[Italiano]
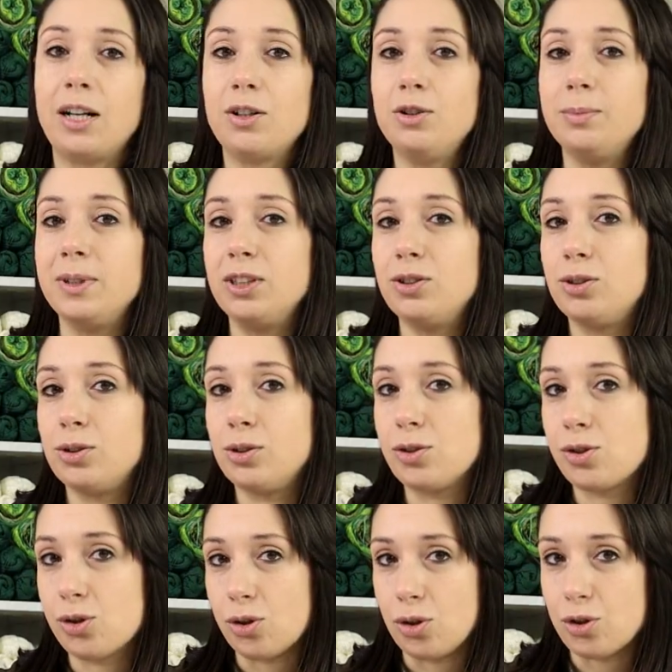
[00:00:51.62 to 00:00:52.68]
l'argomento
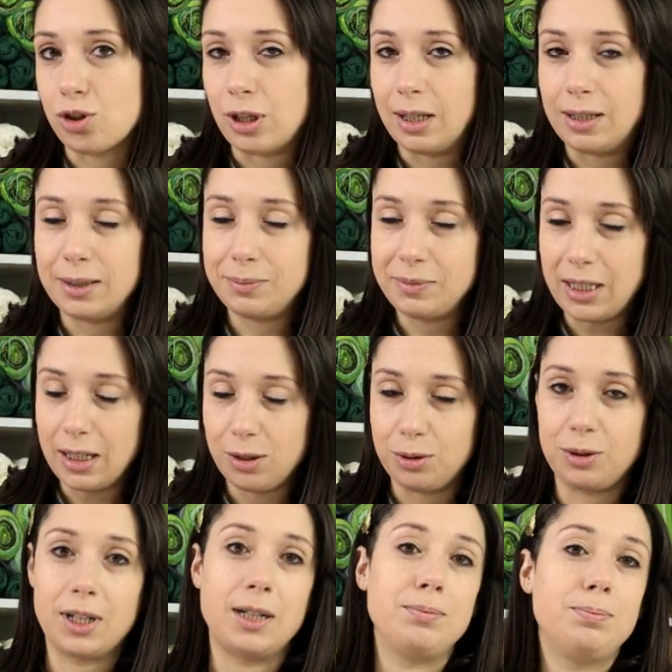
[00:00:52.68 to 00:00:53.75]
social.
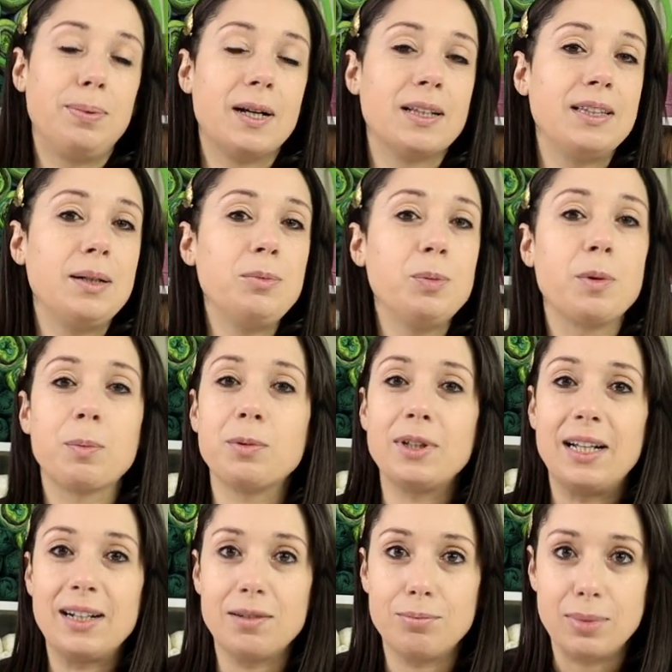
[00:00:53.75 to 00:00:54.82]
Allora, partiamo proprio
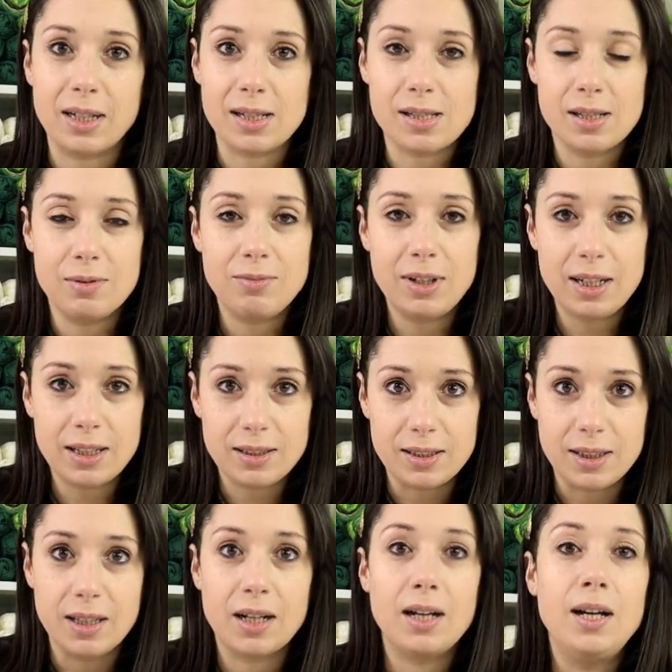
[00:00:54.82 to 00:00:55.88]
dalle basi, vale a
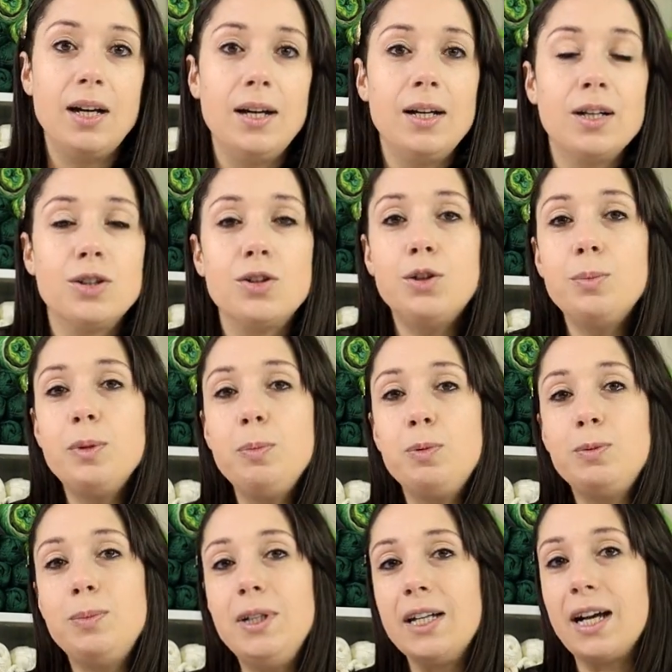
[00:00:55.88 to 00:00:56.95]
dire come
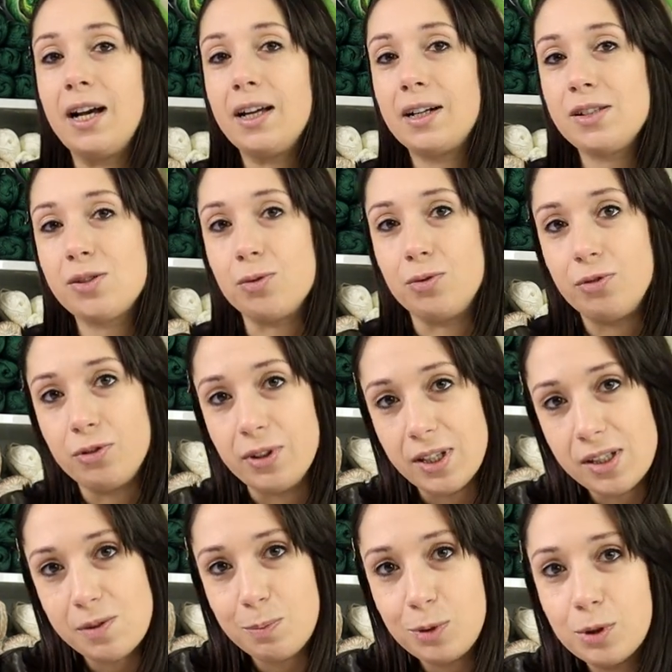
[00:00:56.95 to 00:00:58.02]
pubblicare su
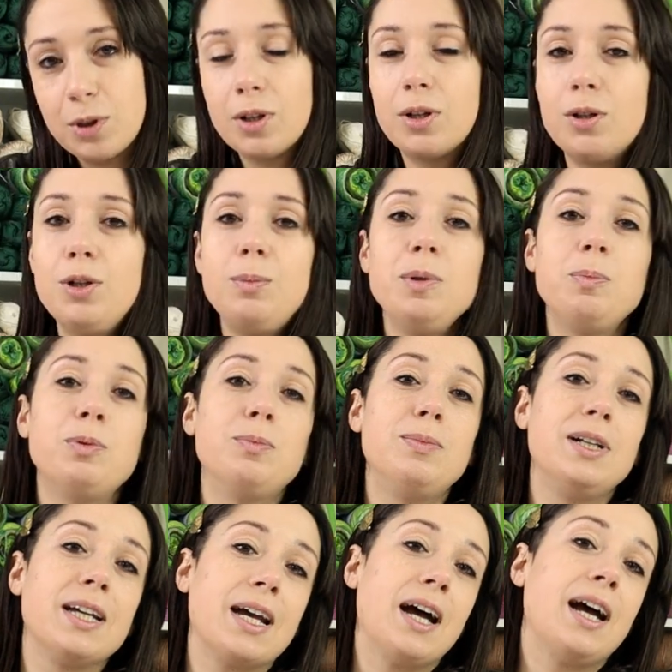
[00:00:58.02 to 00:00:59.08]
Facebook, come
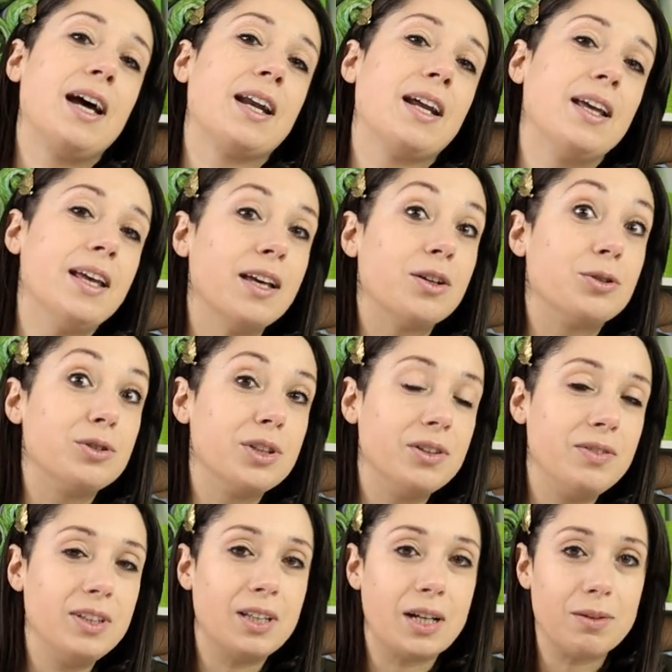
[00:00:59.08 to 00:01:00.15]
pubblicare e
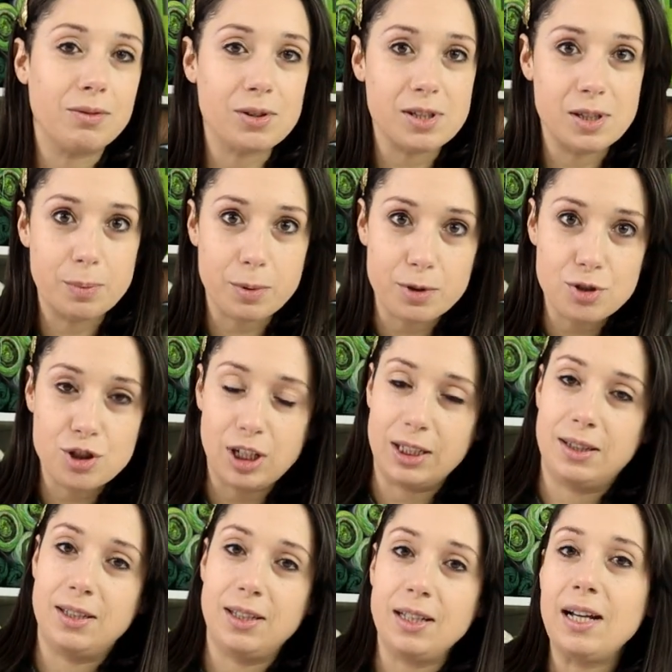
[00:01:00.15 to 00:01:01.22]
condividere i vostri
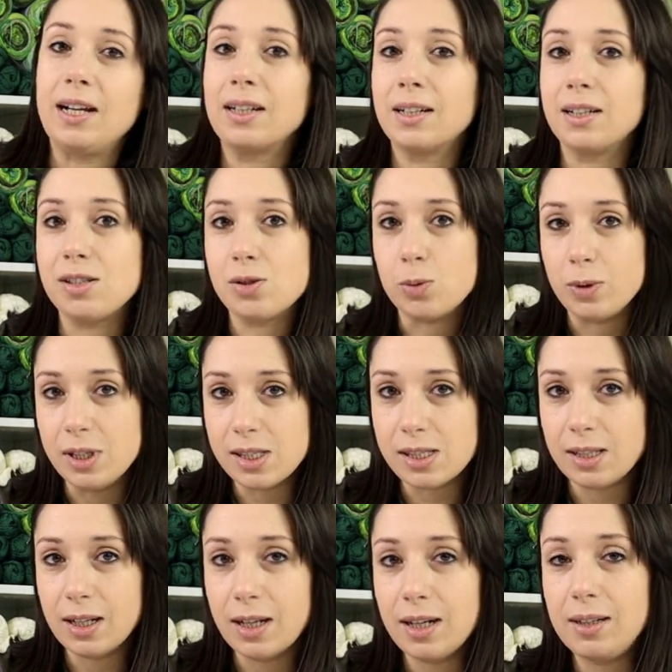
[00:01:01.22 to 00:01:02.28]
progetti anche su
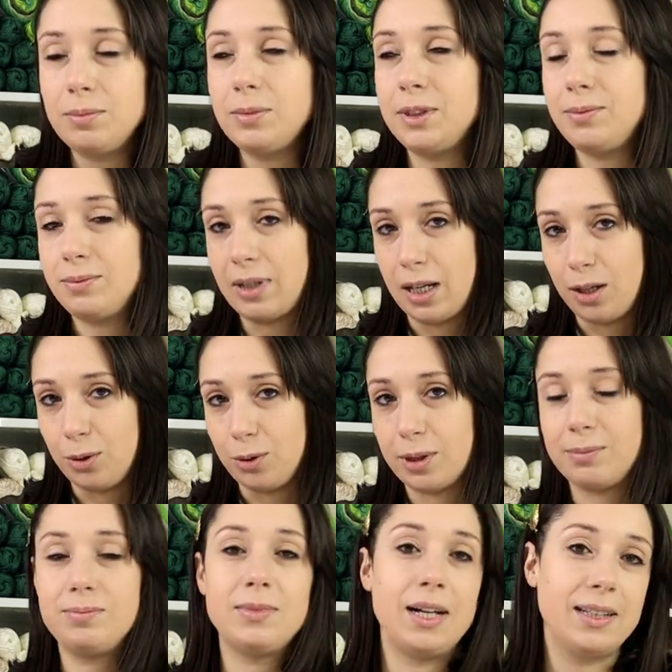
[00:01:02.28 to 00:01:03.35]
Instagram. Allora,
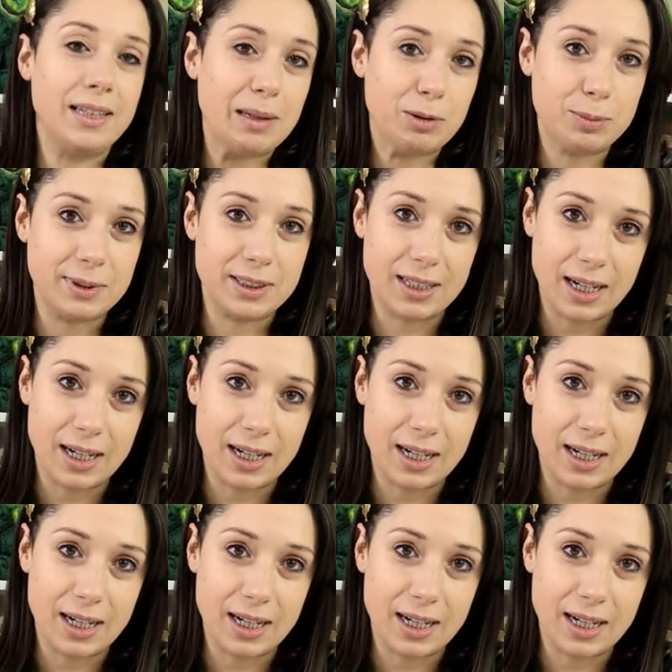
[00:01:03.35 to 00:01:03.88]
andiamo per